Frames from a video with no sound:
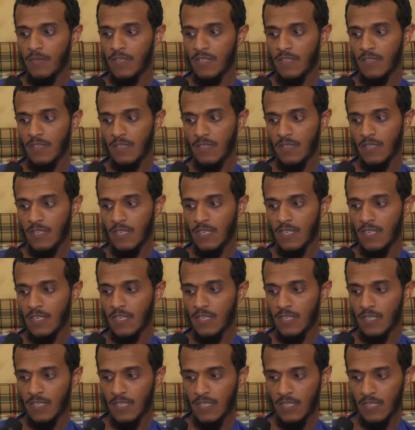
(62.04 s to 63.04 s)
بس
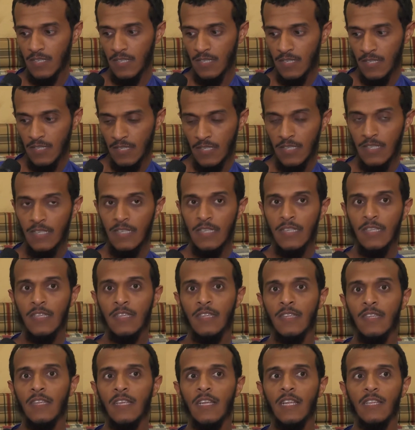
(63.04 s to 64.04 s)
آه،
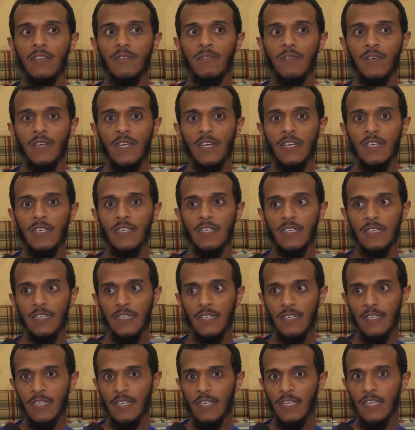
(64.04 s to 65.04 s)
ثلاث فرق
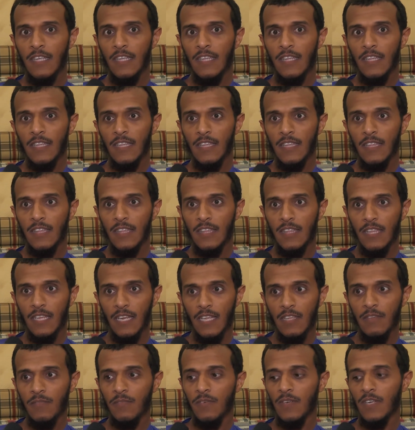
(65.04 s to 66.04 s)
المجموعه الاقوى
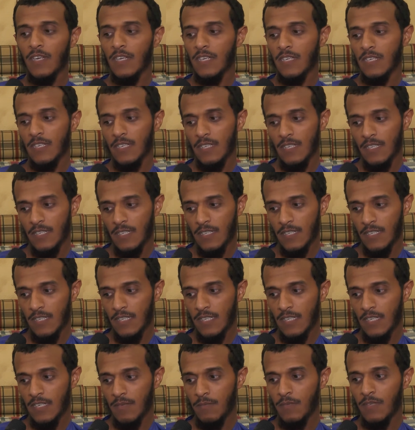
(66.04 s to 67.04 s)
ثلاث فرق
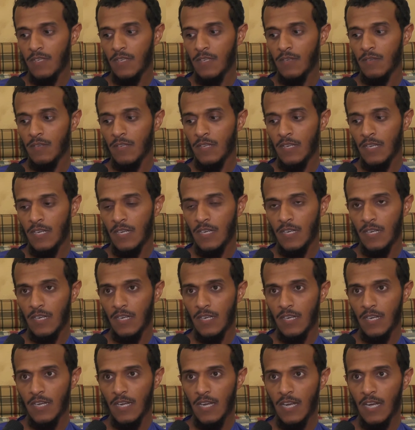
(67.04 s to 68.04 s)
يمكن
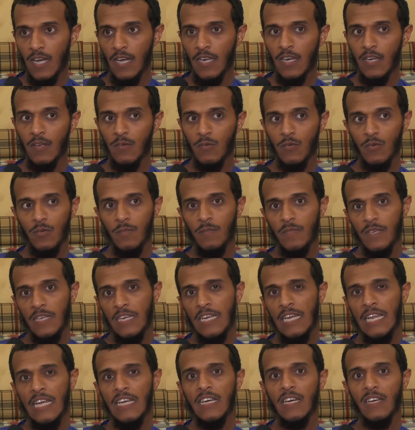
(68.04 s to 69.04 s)
آه، انا اكون
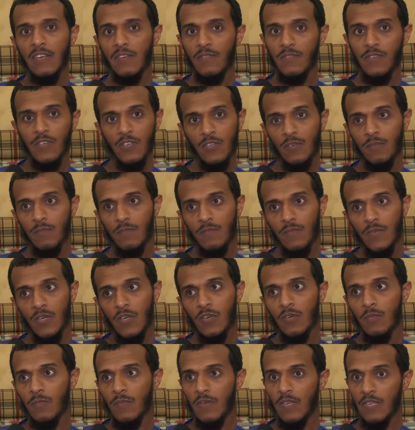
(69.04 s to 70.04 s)
يمكن الاقل فيهم
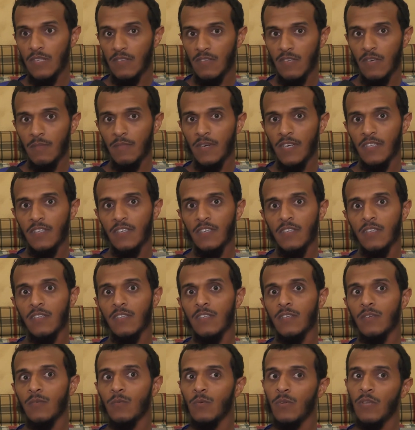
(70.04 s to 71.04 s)
بحكم الاصابات
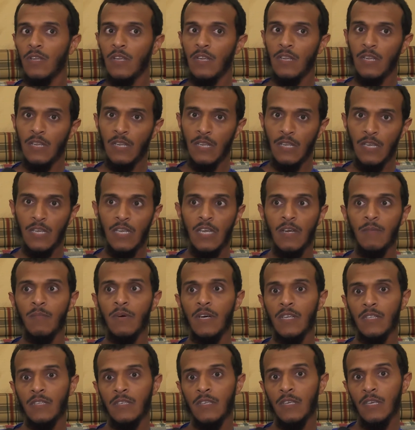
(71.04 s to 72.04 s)
عندي
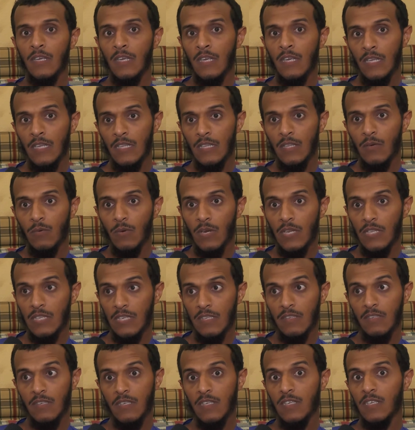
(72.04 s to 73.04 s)
والغيابات دورات
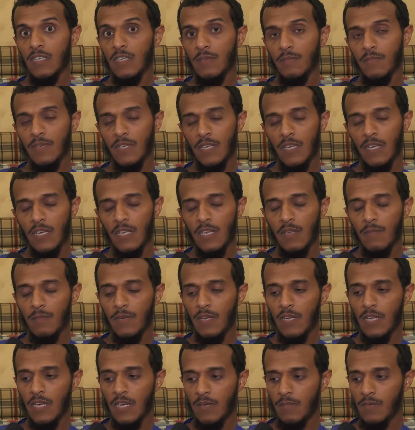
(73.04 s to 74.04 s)
عسكريه يمكن اغلب
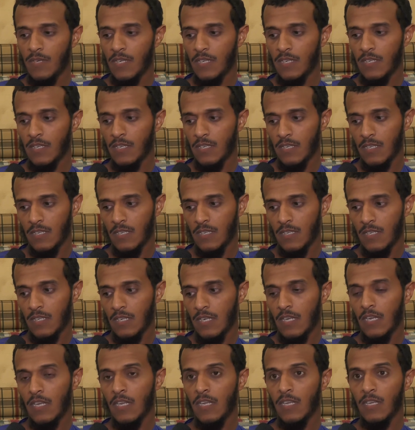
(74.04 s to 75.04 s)
اللاعبين
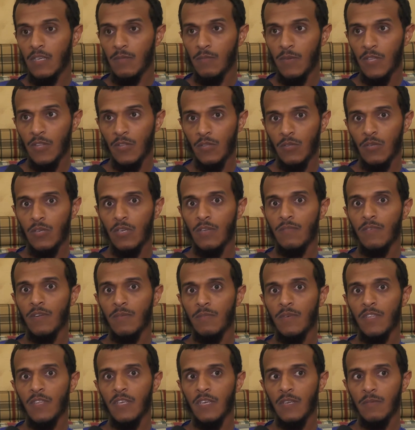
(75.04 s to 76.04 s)
اللي يمثلونا في
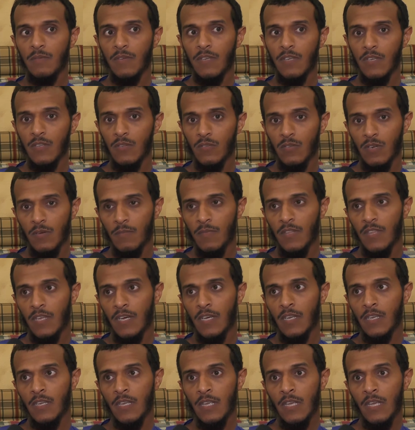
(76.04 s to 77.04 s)
رمضان يمكن كنت
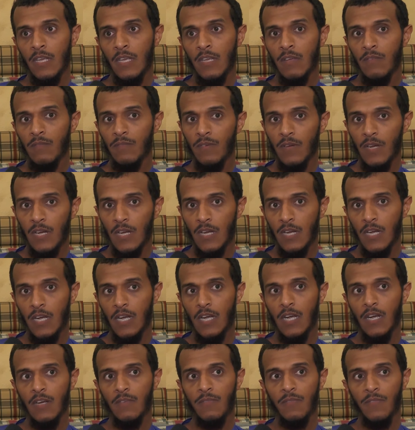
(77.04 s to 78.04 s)
رمضان
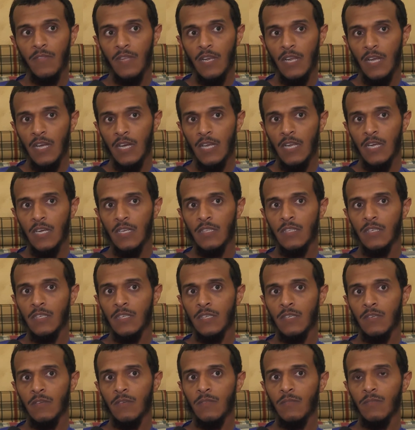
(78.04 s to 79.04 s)
فافضل
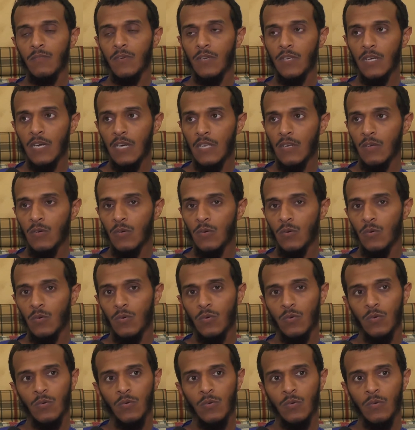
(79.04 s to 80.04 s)
حالاتي
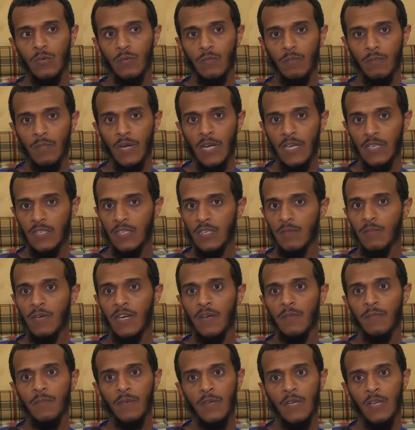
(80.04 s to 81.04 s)
فكانوا معي
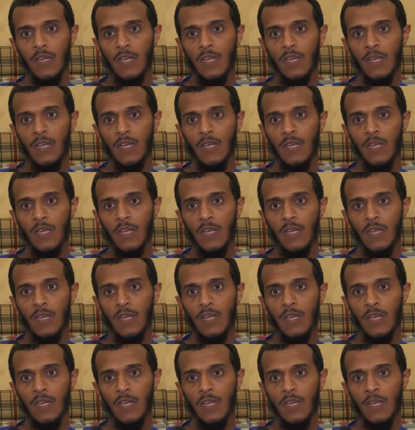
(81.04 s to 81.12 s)
شباب